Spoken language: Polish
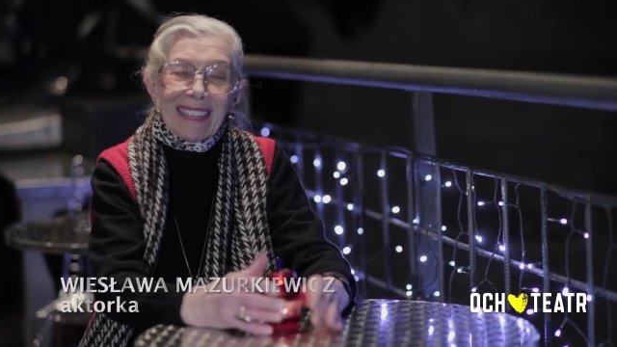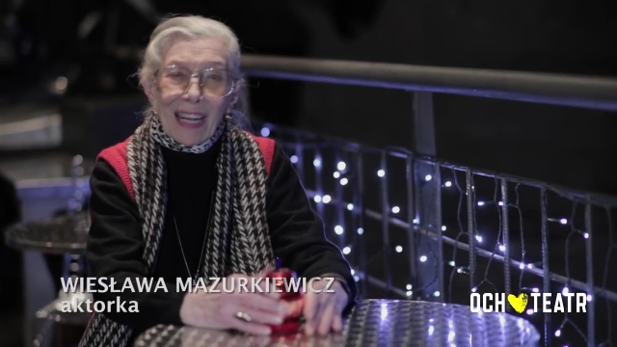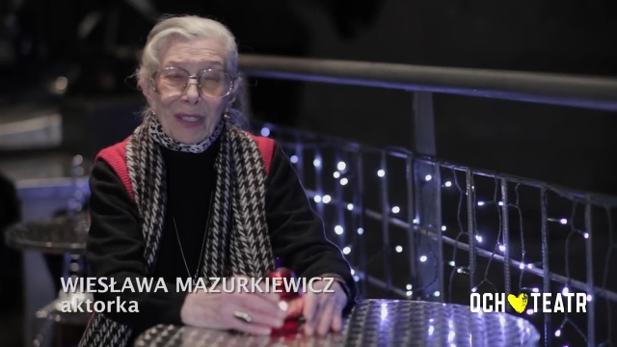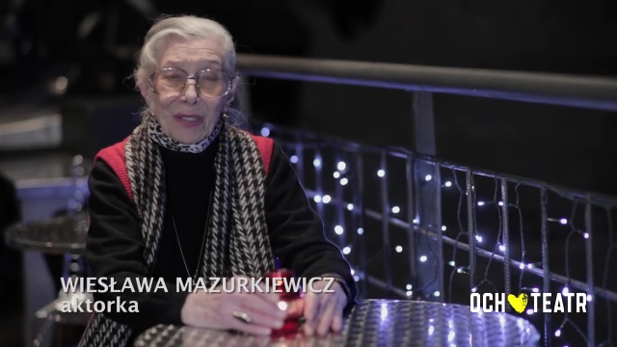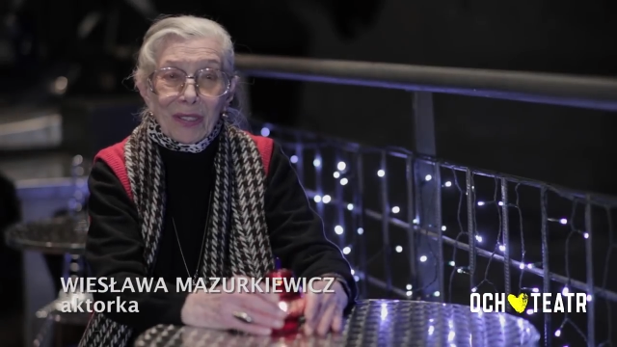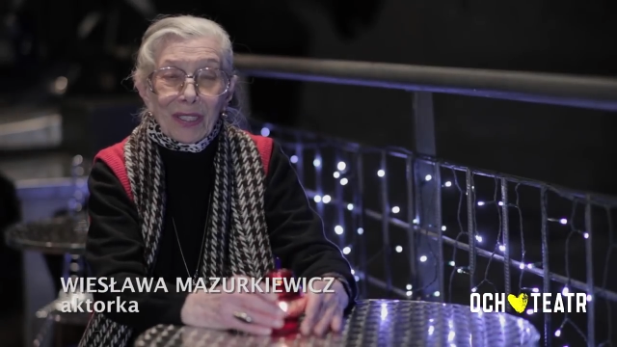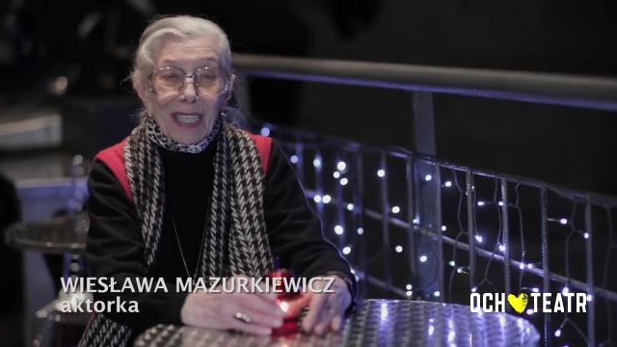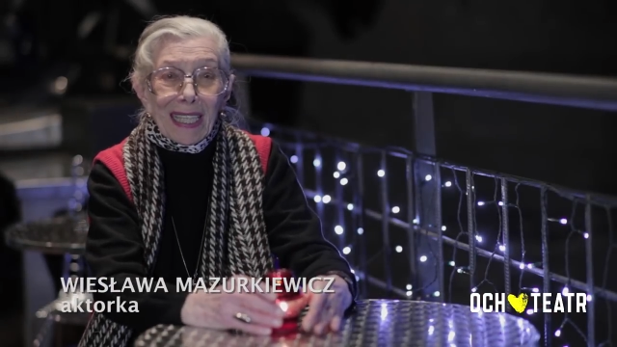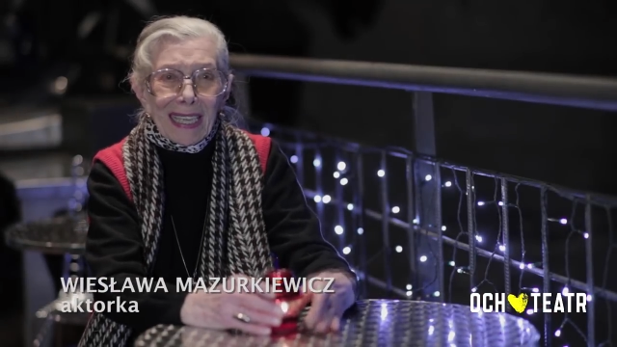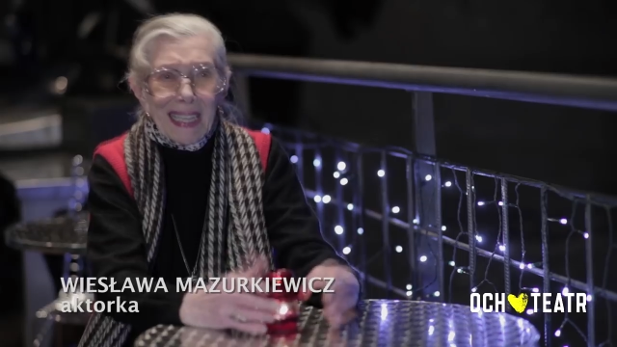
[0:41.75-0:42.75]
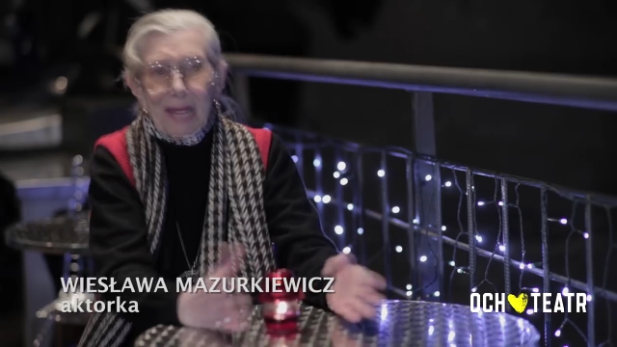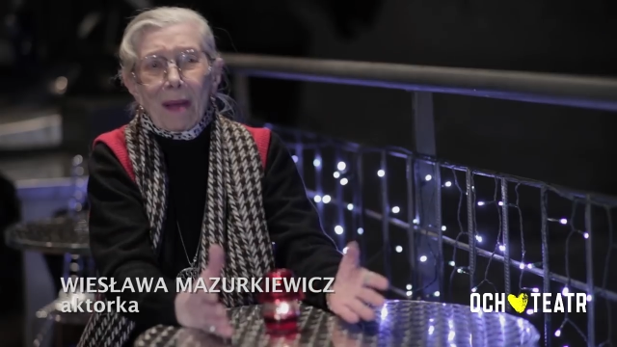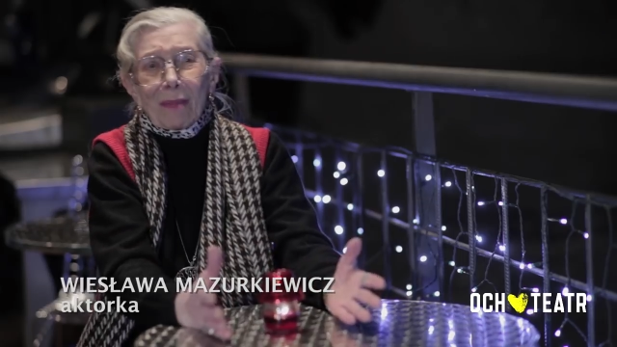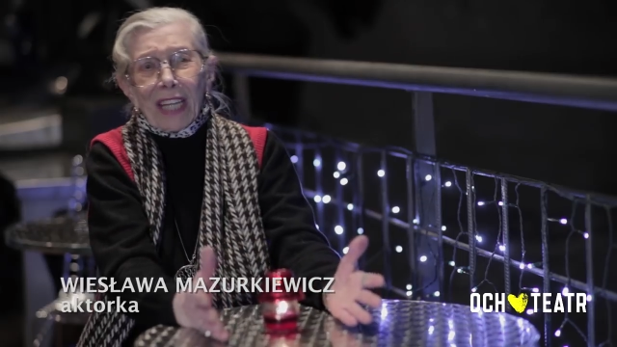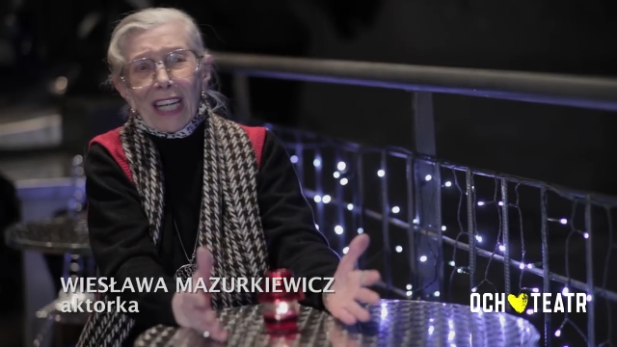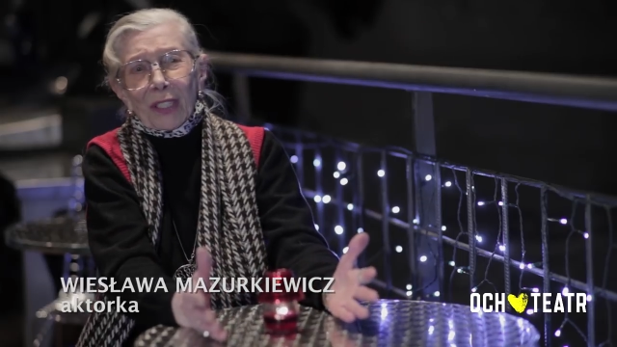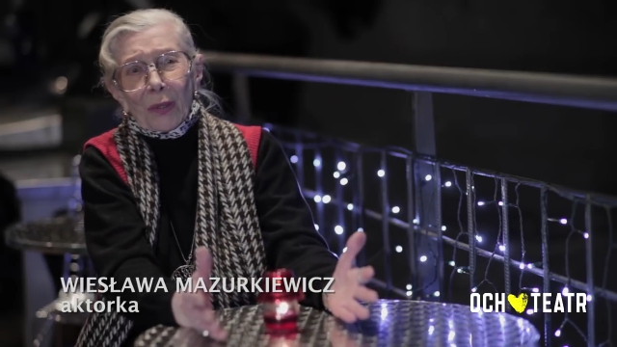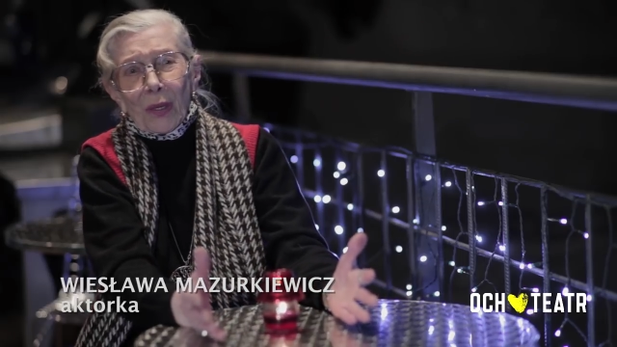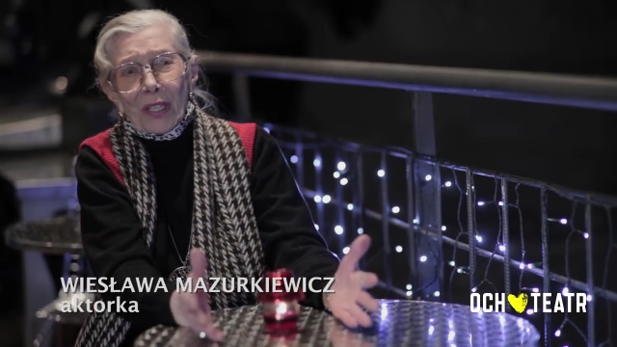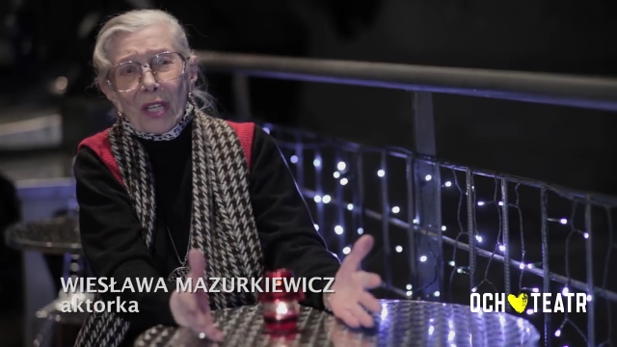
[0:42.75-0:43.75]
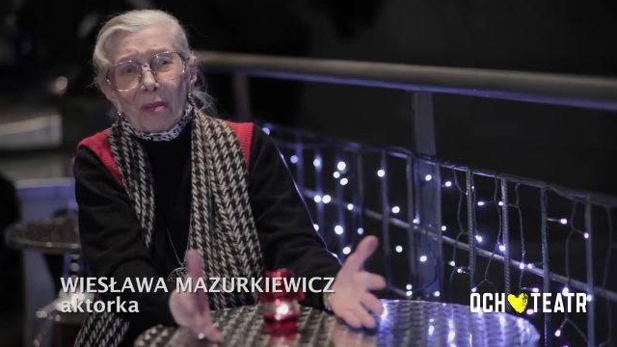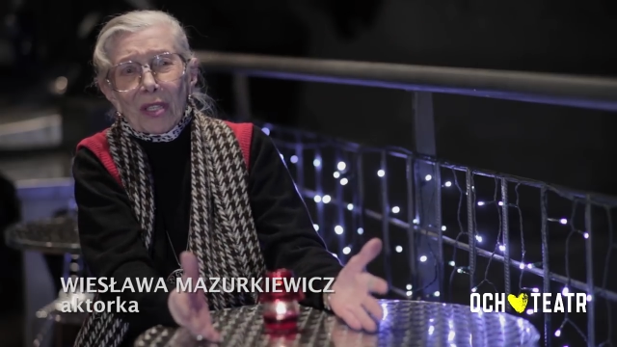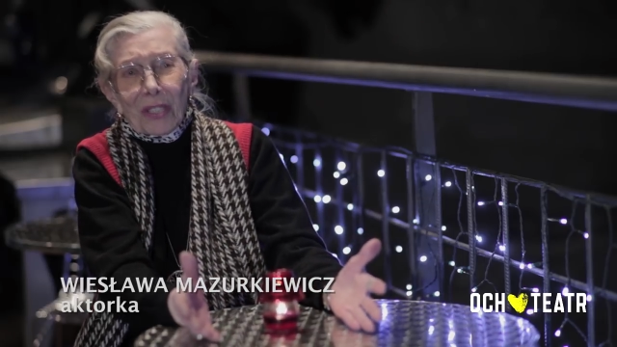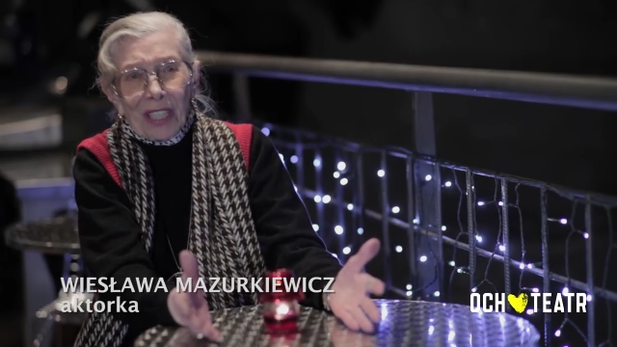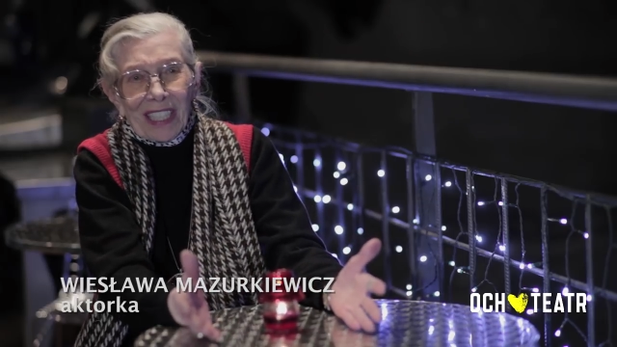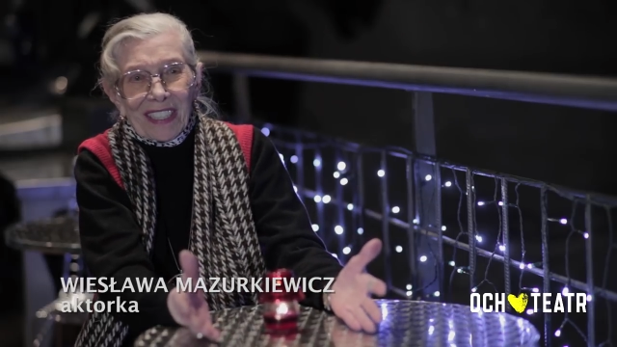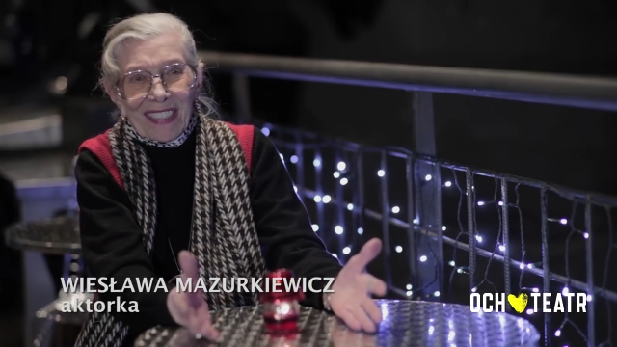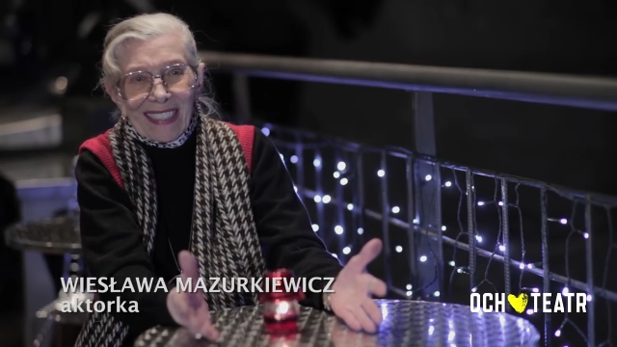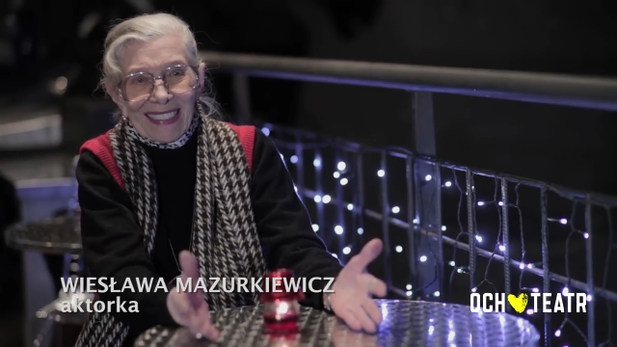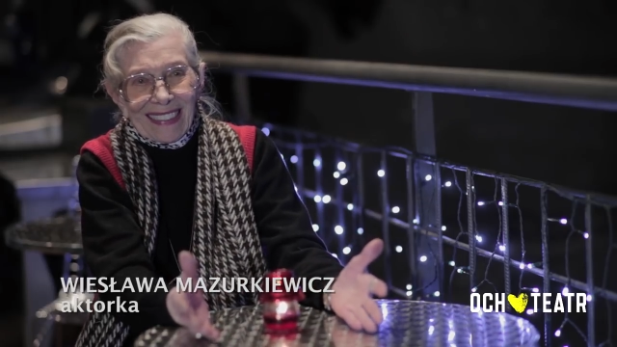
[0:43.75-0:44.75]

starość? Nie mam czasu o niej myśleć.